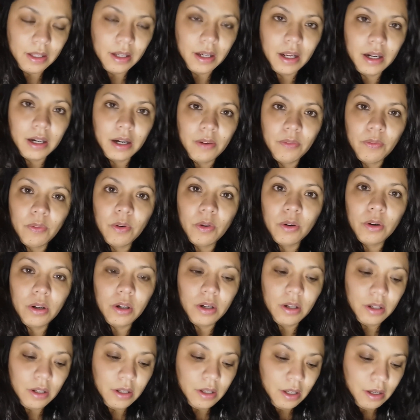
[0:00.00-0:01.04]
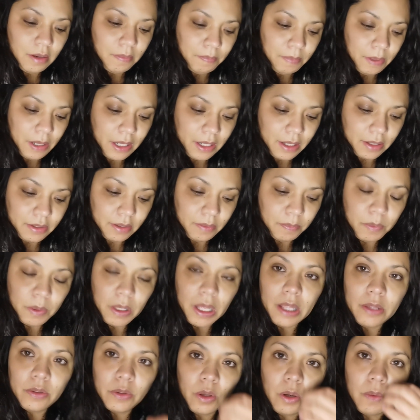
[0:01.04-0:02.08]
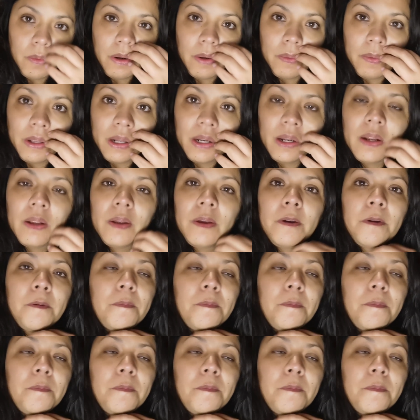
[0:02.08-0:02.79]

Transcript: garrafón para que se pueda disolver bien.